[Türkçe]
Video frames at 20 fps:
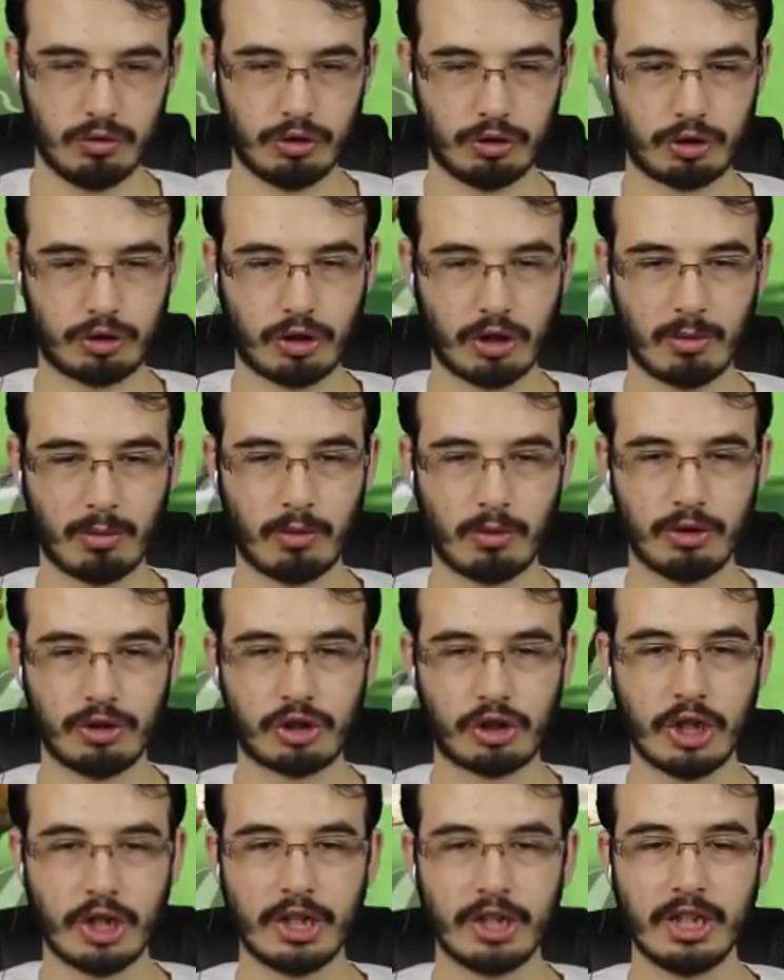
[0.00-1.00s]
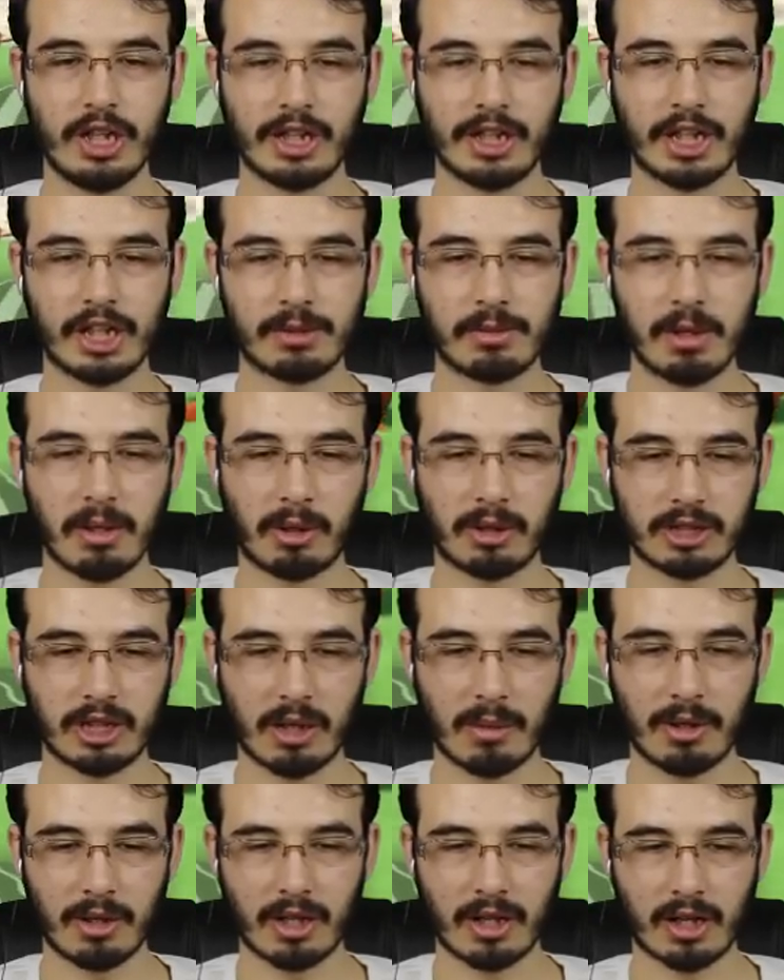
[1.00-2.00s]
İşte bu. İçlerinden geçmeyi
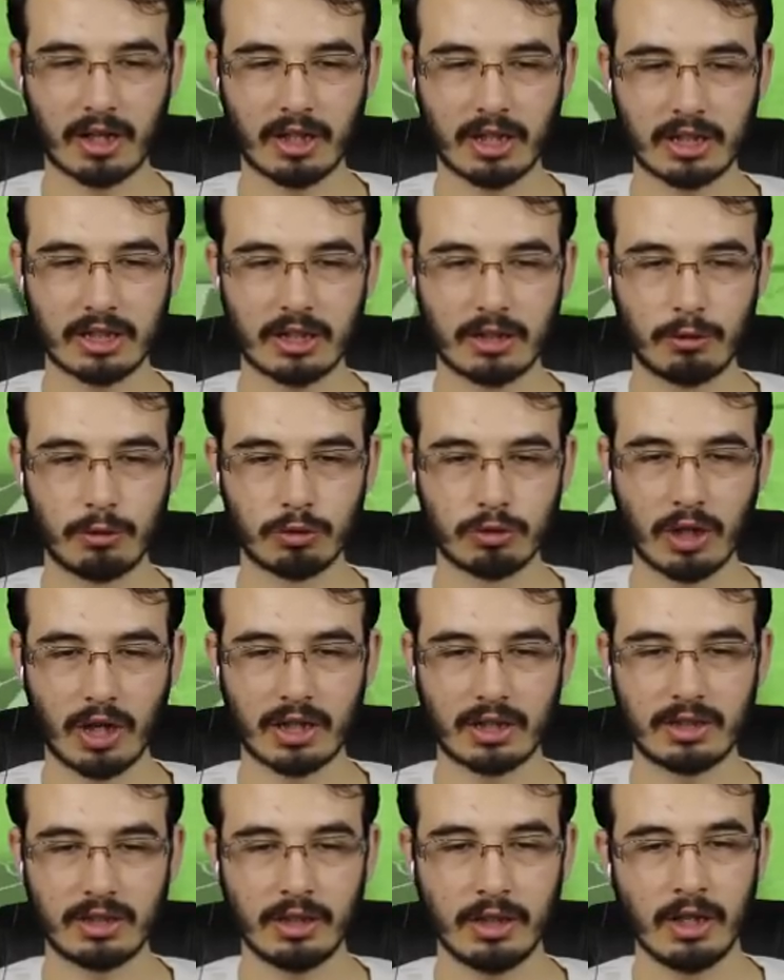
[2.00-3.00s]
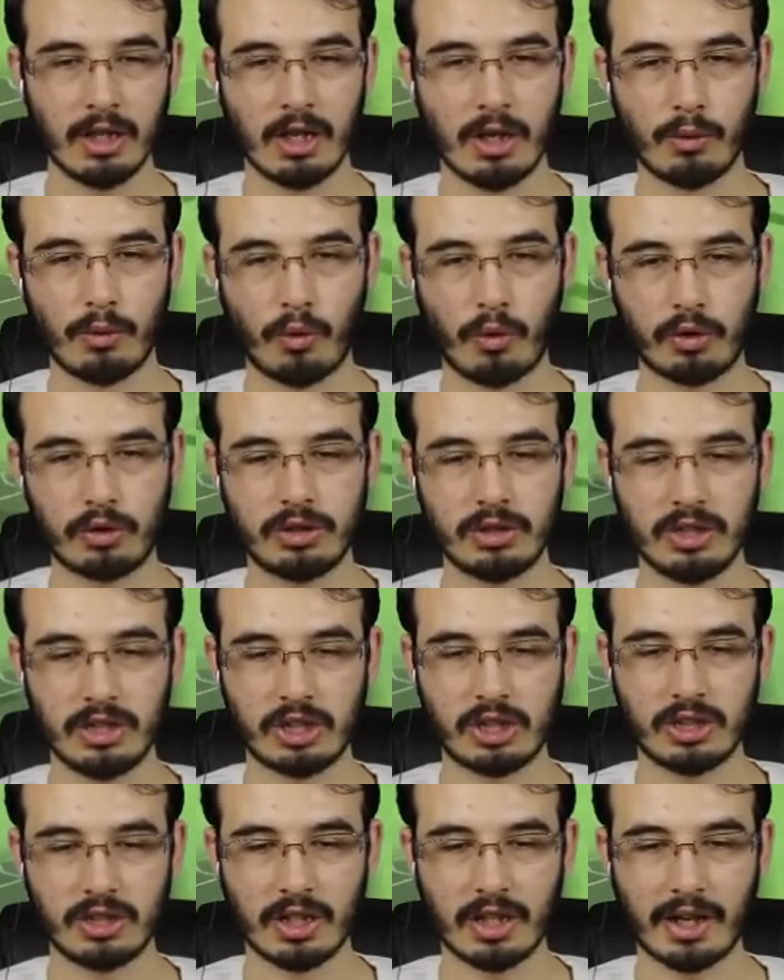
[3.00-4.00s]
başaramadı arkadaşlar. 100 artı Fox'in
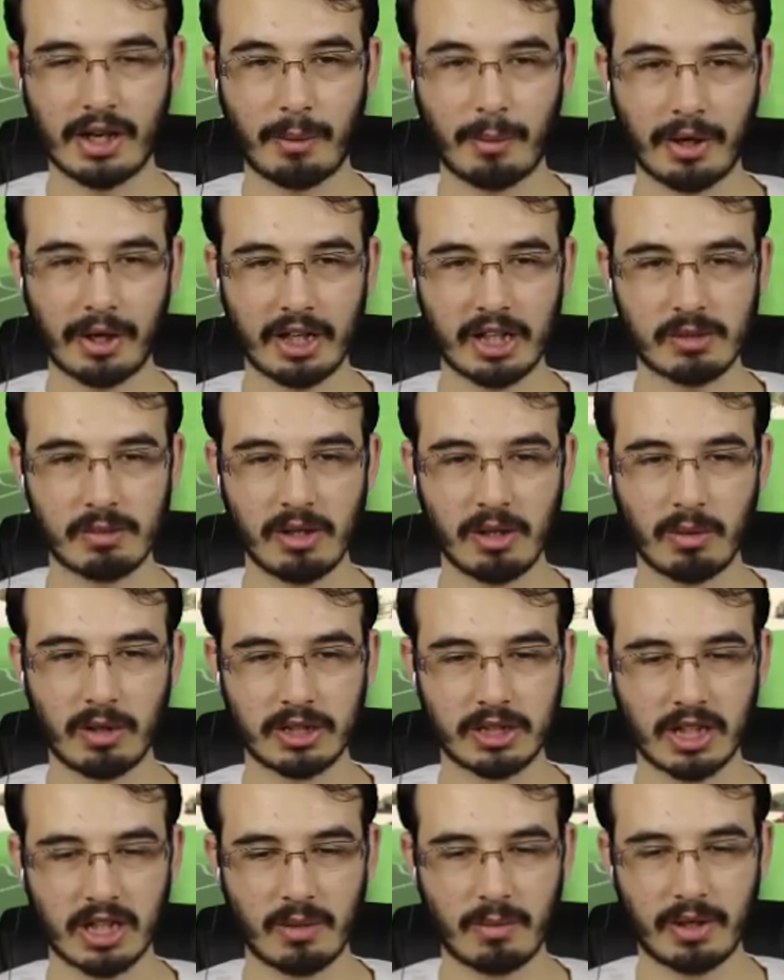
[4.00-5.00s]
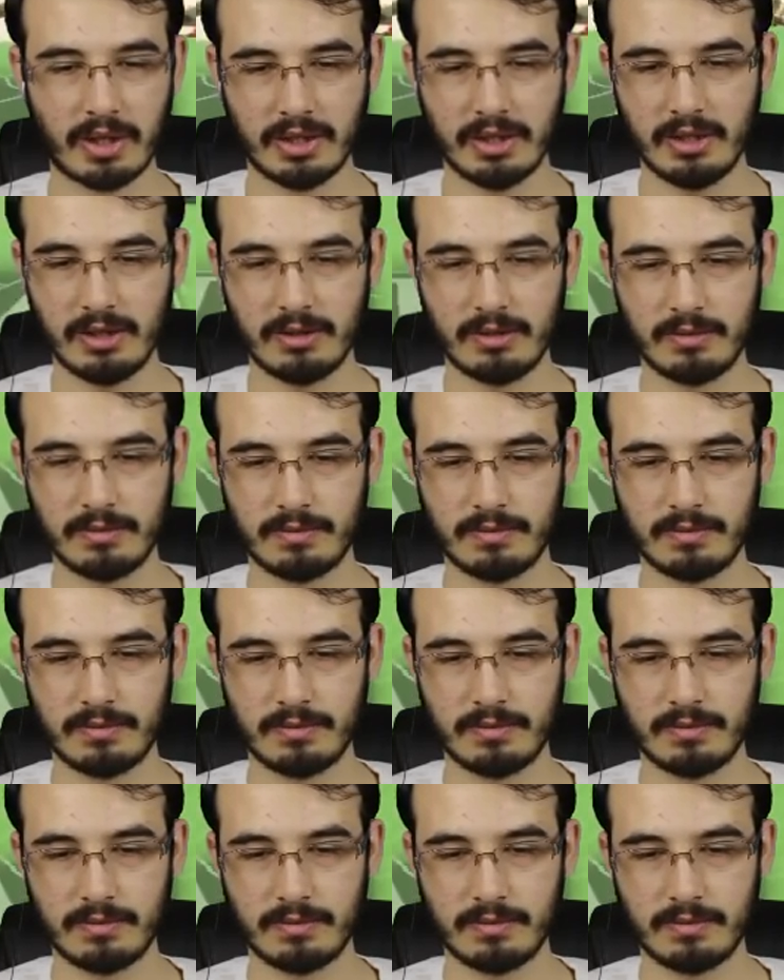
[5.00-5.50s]
içinden araba geçmeyi başaramadı.